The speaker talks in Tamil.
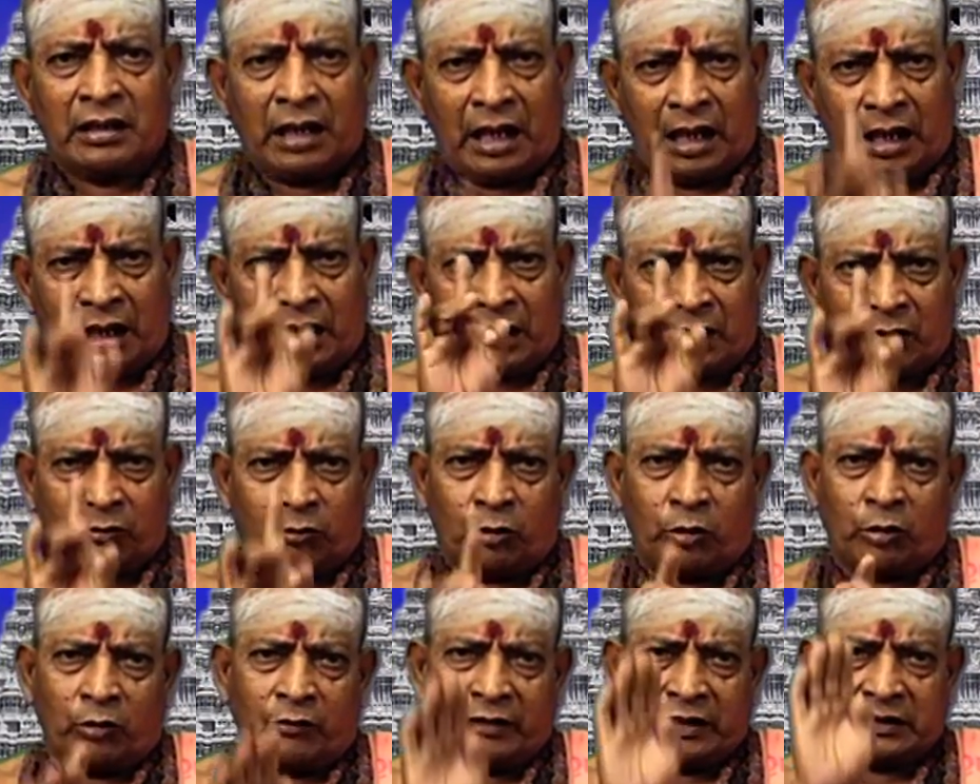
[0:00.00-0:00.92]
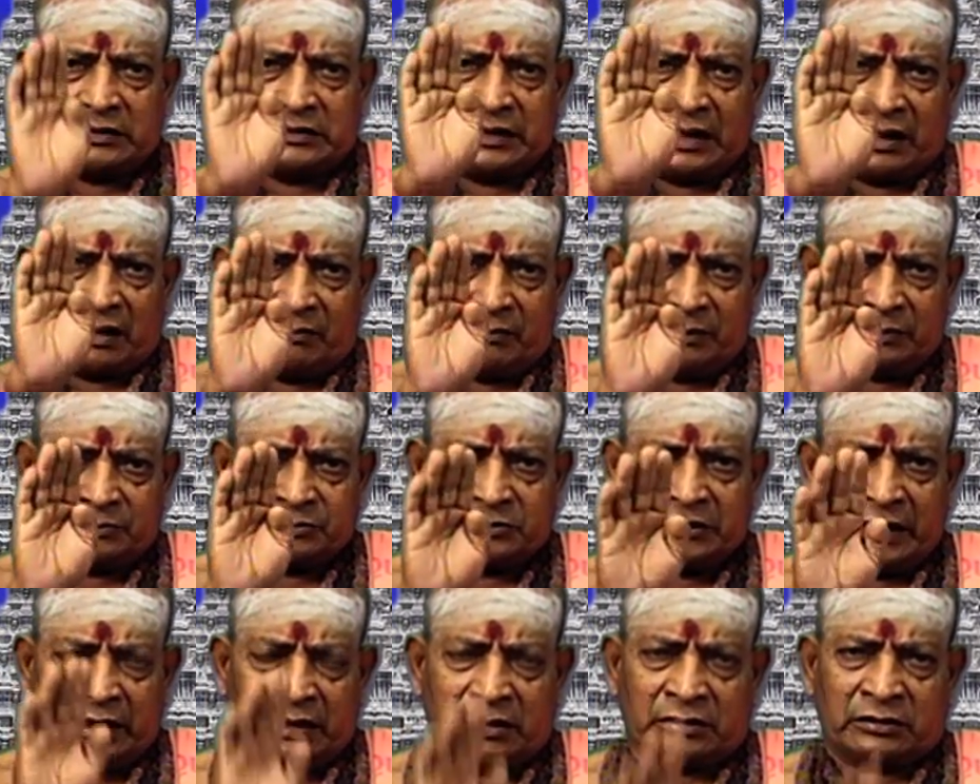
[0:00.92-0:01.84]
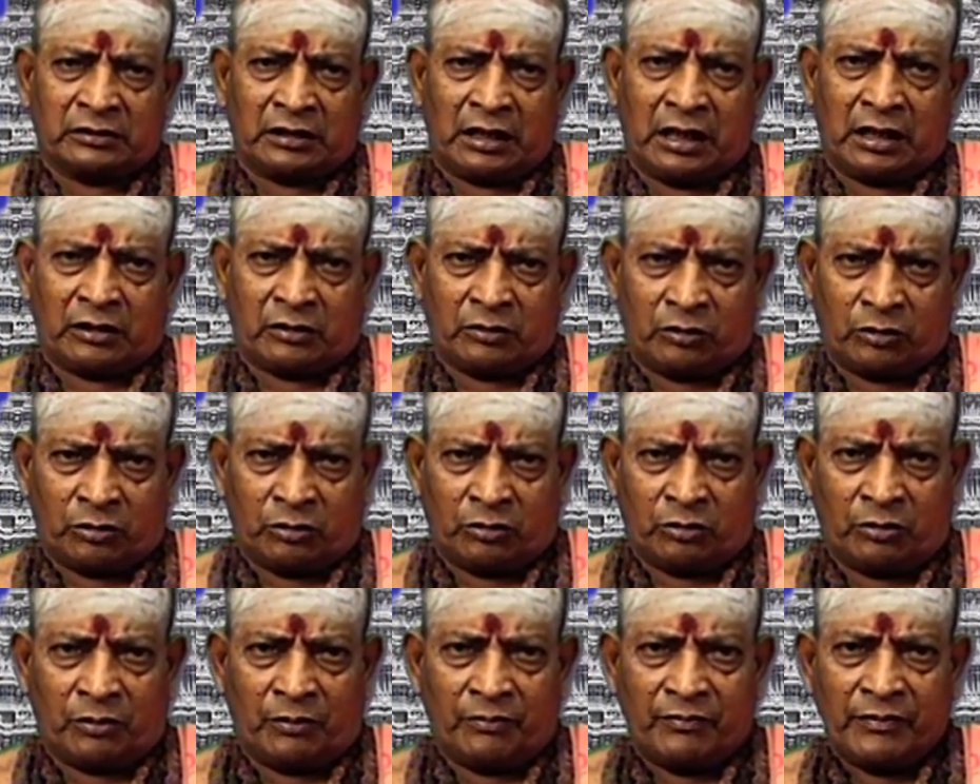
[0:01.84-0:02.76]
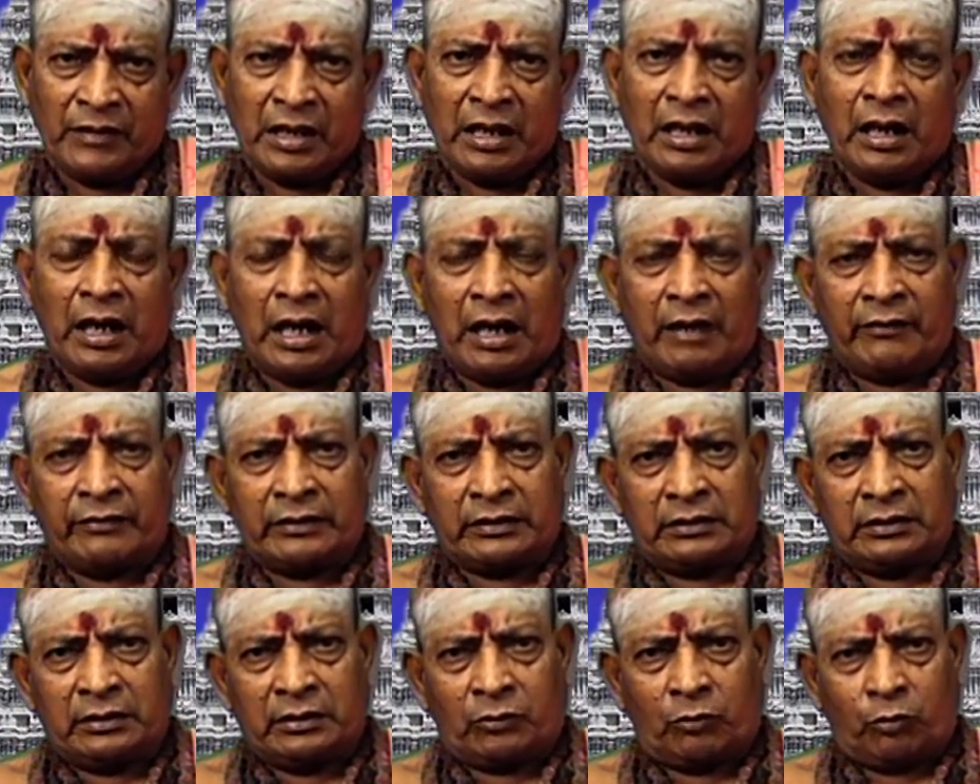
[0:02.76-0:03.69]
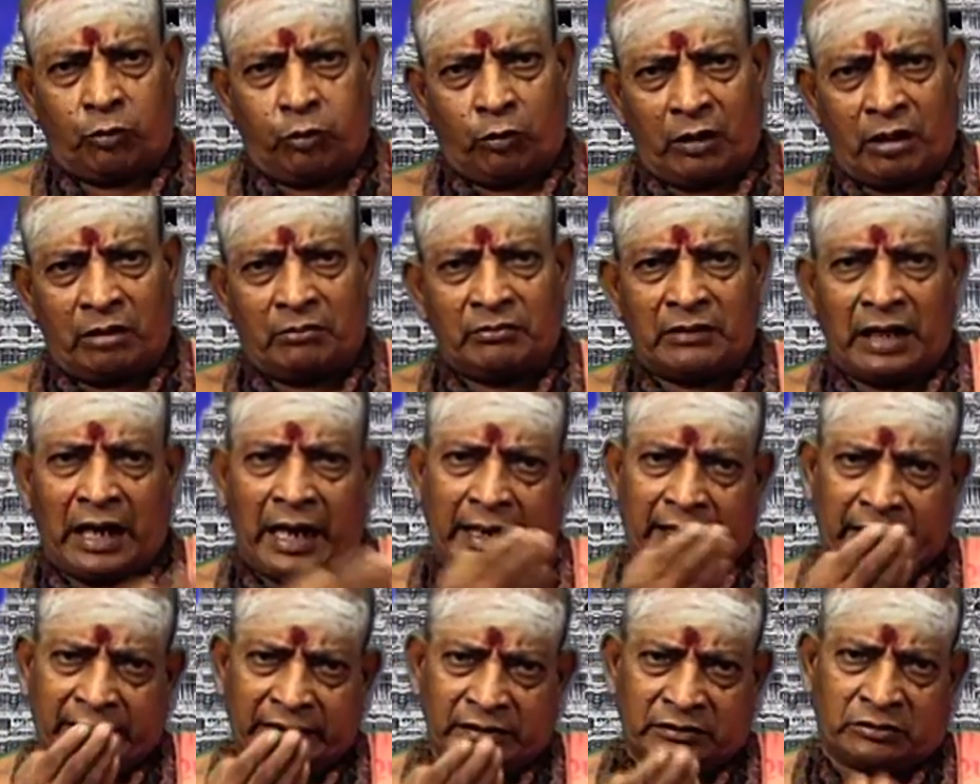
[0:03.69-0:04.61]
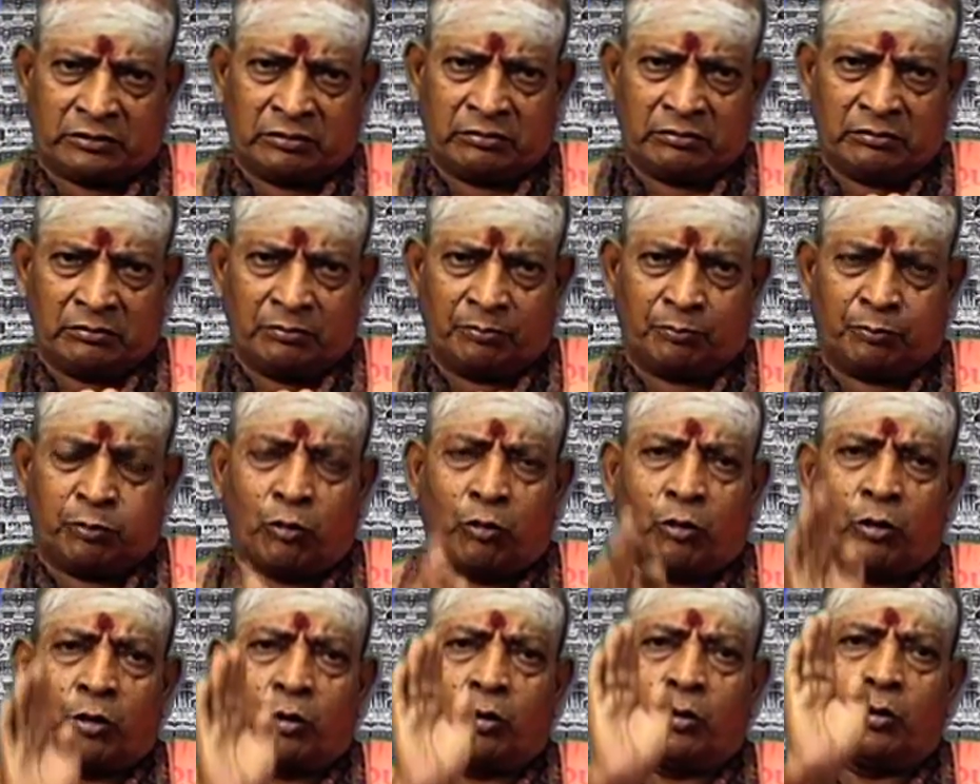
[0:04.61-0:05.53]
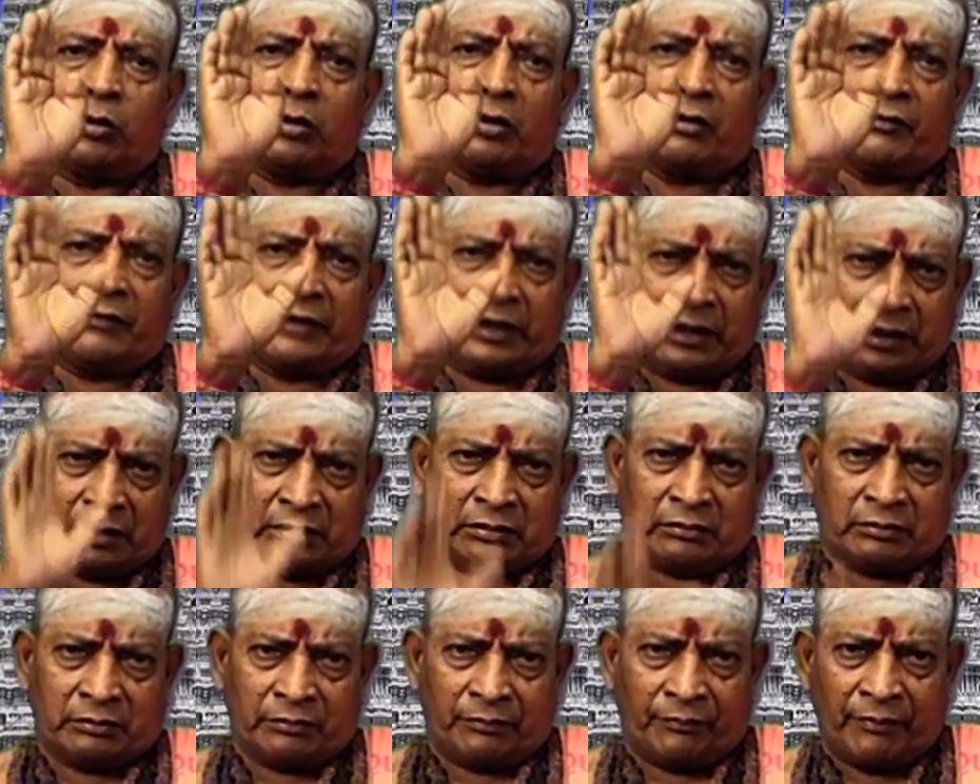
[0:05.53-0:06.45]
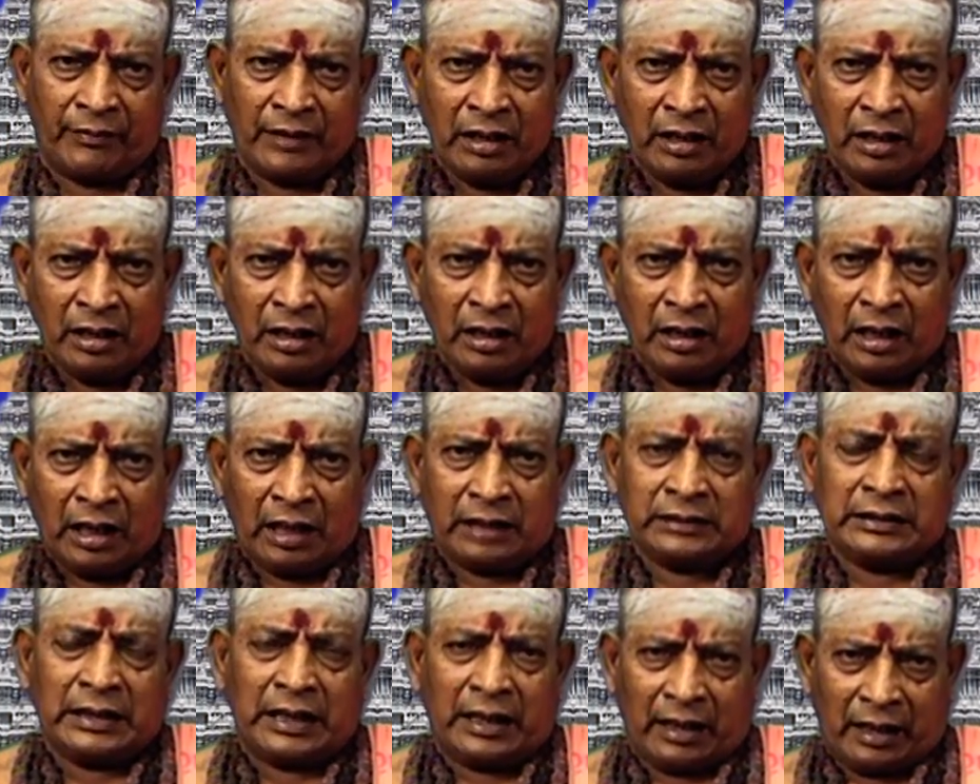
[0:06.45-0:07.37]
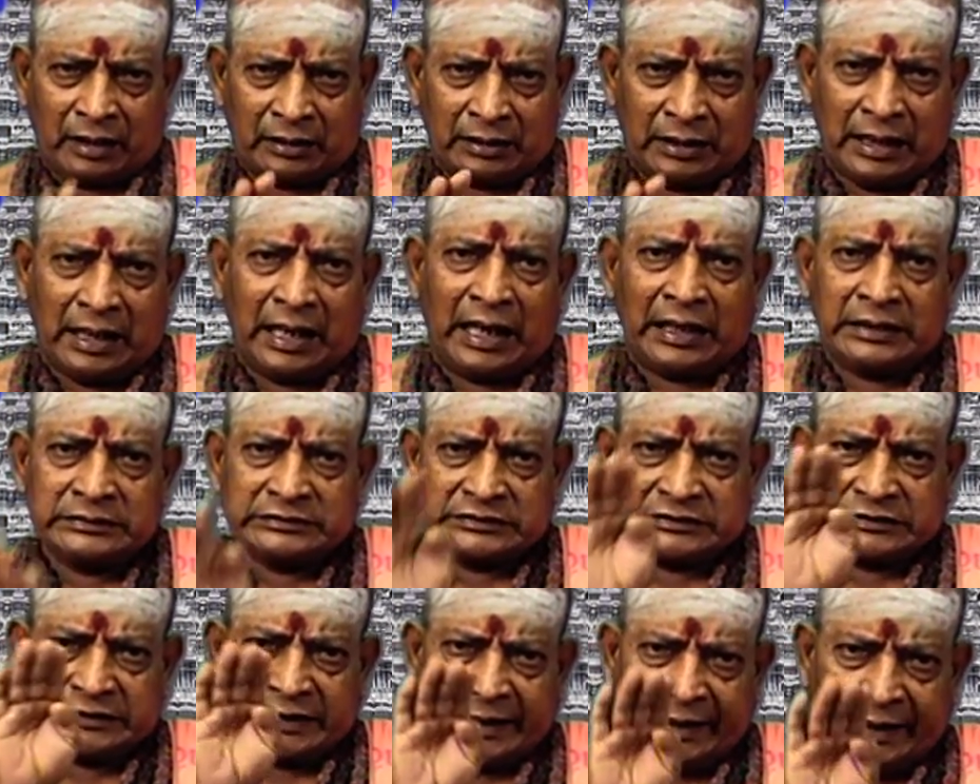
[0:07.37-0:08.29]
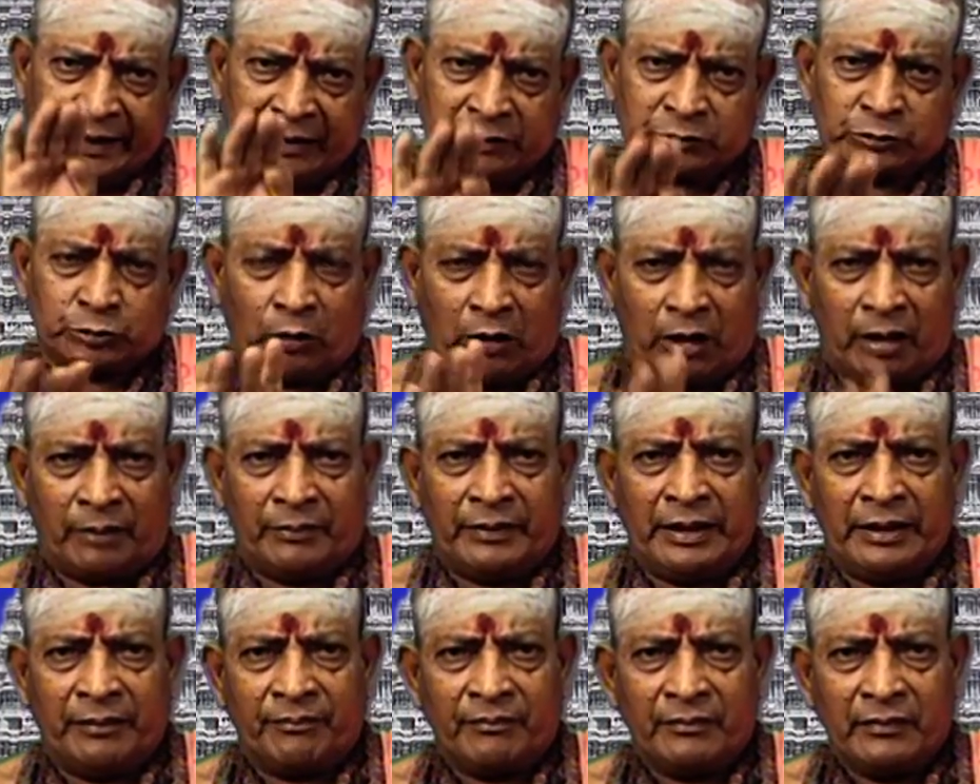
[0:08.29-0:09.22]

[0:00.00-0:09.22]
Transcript: யார் ஒருவர் தர்மம் செய்கின்றார்களோ அவர்கள் குளம் அனைத்தும் புகழோடு விளங்கும் அதால தான் ஆஞ்சனேய சுவாமி